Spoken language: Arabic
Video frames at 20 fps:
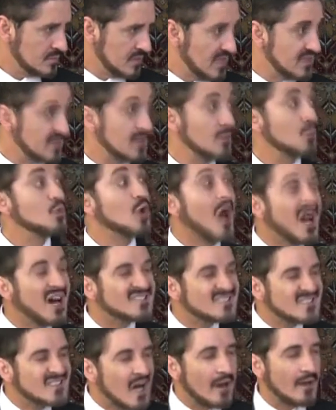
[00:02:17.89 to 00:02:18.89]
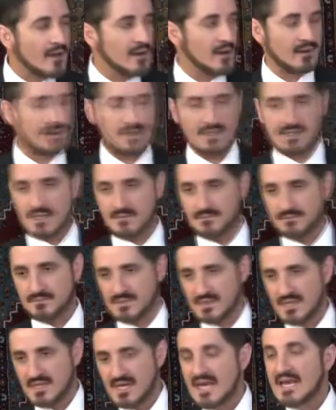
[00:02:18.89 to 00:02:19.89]
أنت منحط أخلاقيا
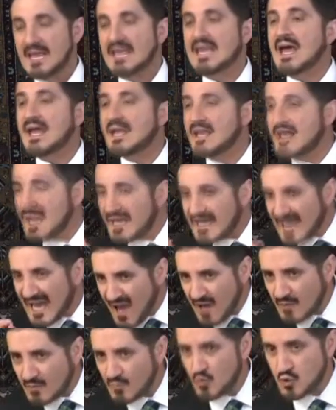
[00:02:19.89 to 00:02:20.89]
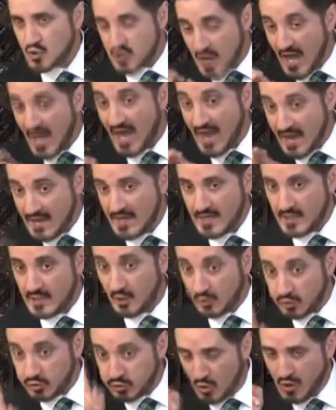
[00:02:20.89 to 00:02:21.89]
لأنك مشايع
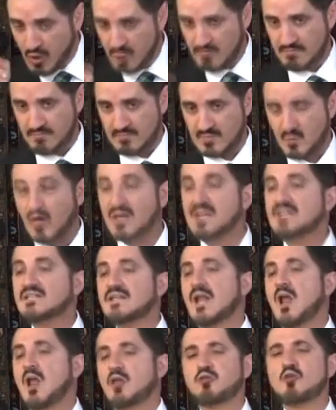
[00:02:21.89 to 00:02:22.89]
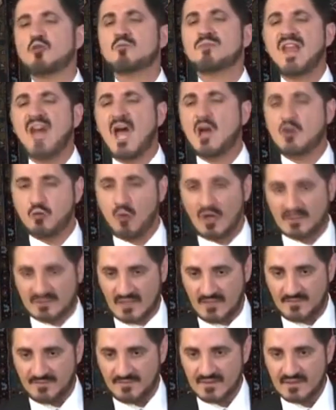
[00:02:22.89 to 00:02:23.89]
للظلم والاحتلال ظلم من حيث
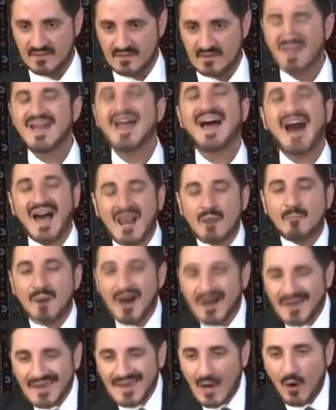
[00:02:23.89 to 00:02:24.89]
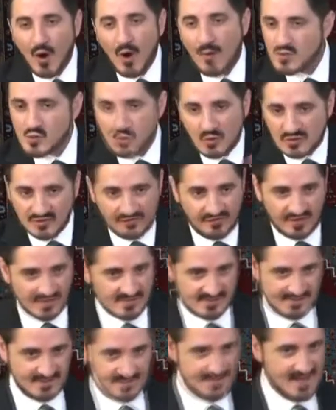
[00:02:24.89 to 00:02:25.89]
أتى الباقي هوامش
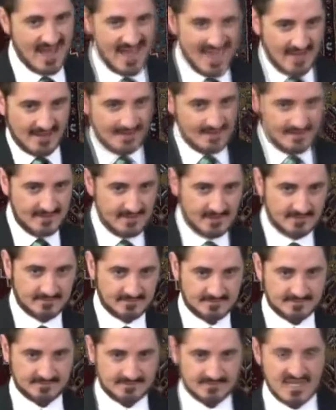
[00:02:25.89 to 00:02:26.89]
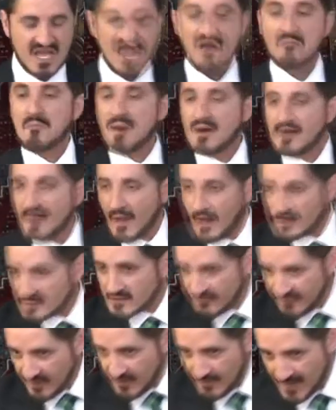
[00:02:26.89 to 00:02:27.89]
وتفاصيل لا يعنينا من
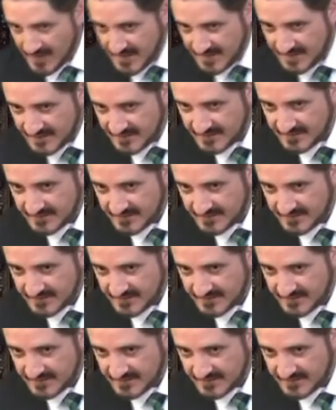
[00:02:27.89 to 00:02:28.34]
خطف من